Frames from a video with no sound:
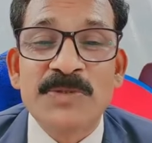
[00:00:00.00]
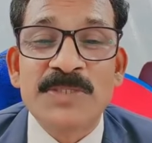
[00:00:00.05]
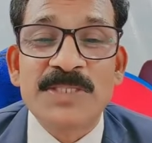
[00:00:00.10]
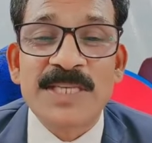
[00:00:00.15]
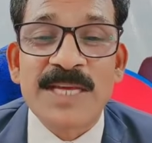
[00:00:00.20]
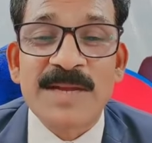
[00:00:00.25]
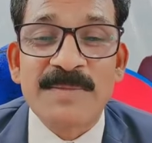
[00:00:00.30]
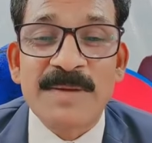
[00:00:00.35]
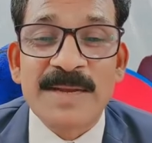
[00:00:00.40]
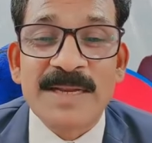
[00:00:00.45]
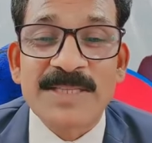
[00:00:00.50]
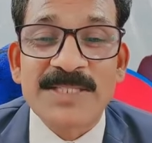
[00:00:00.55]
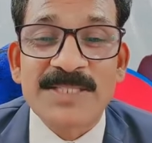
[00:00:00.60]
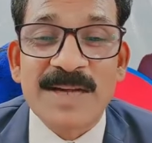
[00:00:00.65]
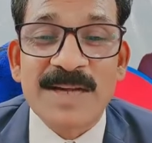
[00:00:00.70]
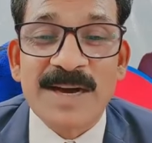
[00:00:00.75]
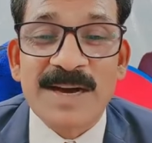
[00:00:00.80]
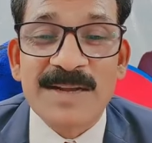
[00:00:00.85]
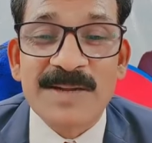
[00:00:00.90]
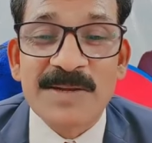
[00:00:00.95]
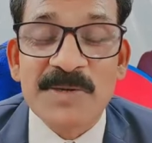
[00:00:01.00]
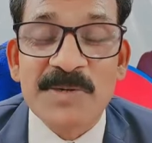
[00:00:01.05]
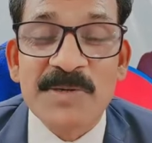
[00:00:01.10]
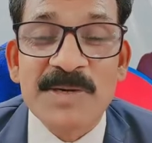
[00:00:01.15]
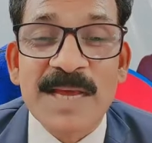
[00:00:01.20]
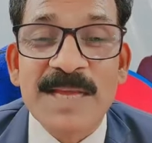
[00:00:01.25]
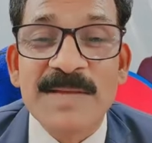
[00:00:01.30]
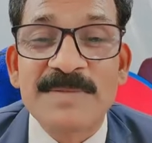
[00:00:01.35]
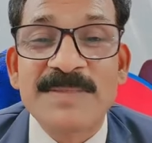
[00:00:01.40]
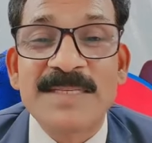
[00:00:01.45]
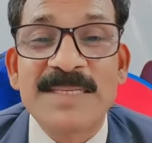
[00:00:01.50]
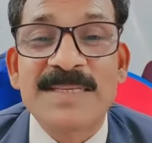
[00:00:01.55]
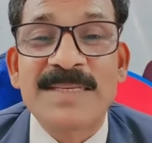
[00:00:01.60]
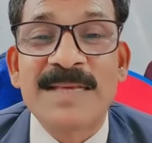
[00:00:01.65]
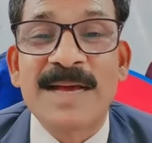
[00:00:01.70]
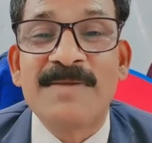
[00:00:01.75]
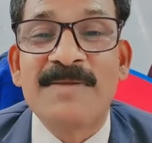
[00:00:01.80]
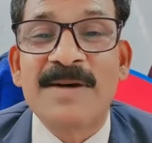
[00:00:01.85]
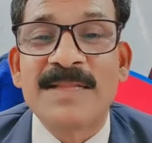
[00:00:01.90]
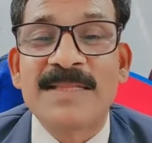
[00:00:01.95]
चेयरमैन स्टार गुड एम सी
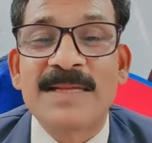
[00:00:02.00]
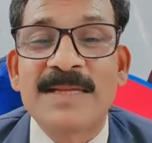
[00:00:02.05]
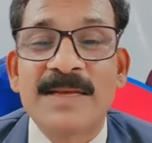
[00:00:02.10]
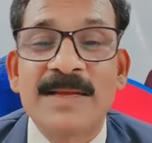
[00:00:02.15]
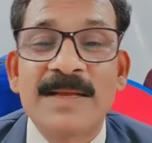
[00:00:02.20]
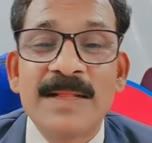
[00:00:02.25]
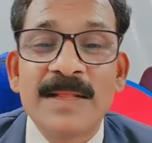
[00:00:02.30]
क्या बात है